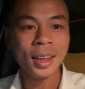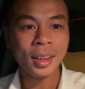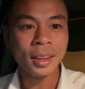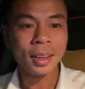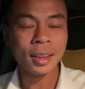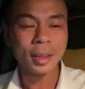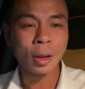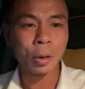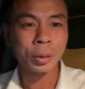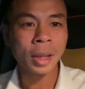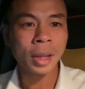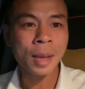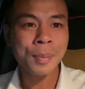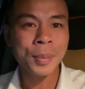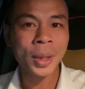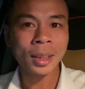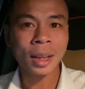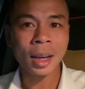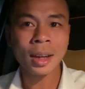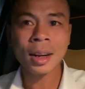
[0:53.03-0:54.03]
thì đầu
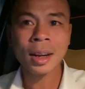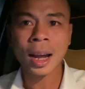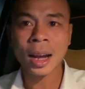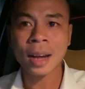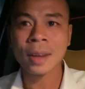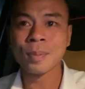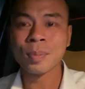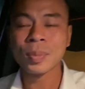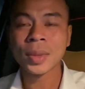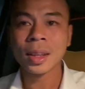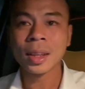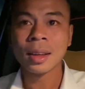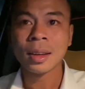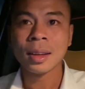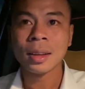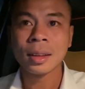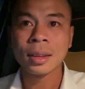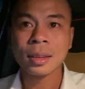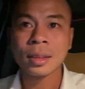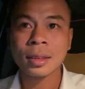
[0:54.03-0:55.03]
tiên mình thấy rằng
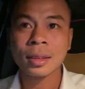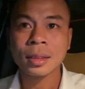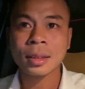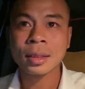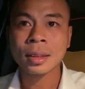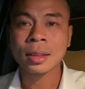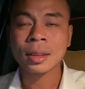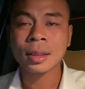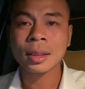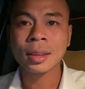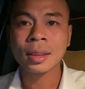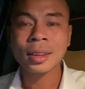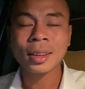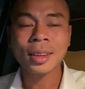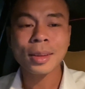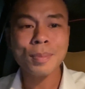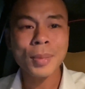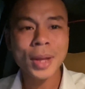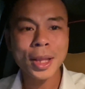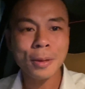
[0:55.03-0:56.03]

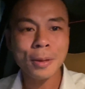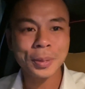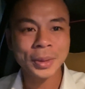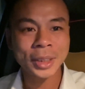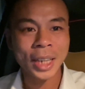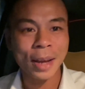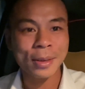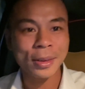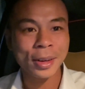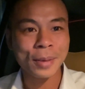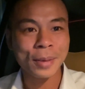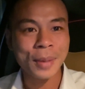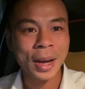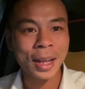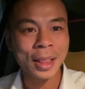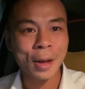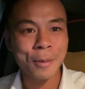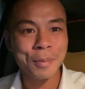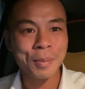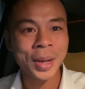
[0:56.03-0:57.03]
cái bất động sản ở
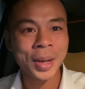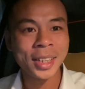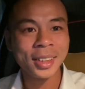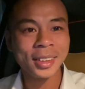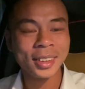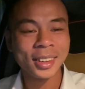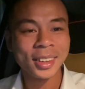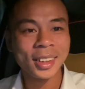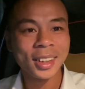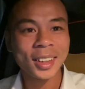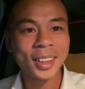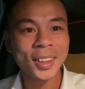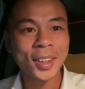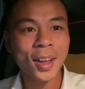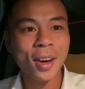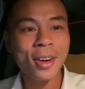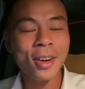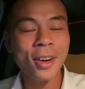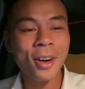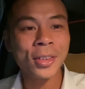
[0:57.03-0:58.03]
Bà Lộc mình
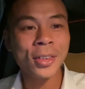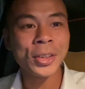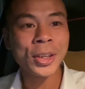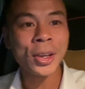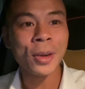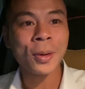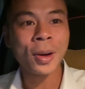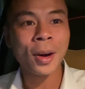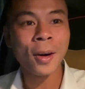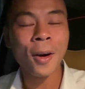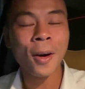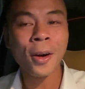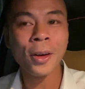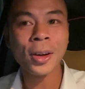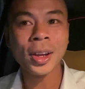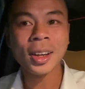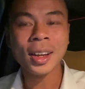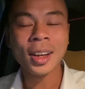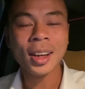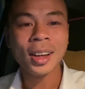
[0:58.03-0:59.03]
nó còn nhiều cơ
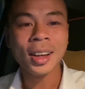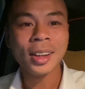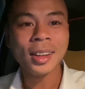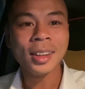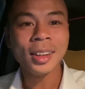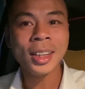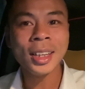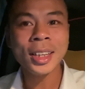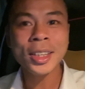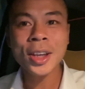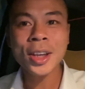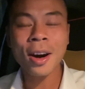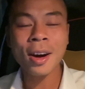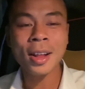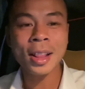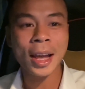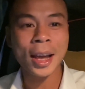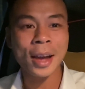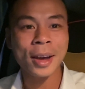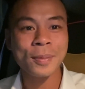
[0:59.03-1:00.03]
hội lý
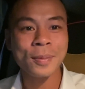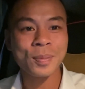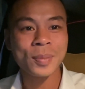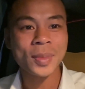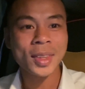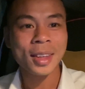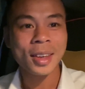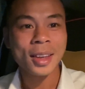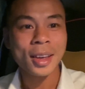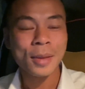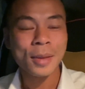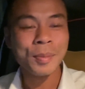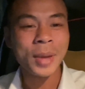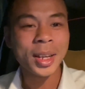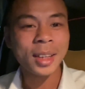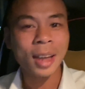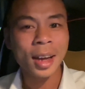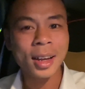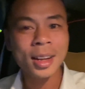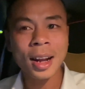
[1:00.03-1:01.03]
do là
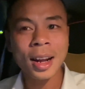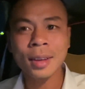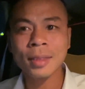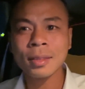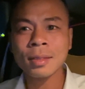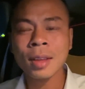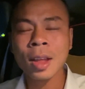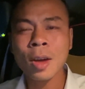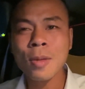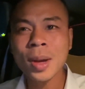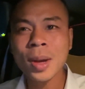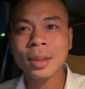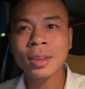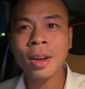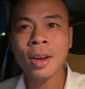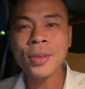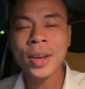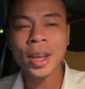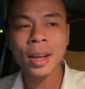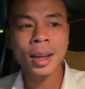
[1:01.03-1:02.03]
mình thấy rằng nếu mà
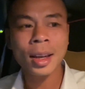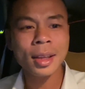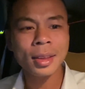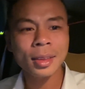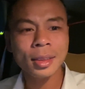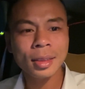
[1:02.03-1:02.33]
nói về cái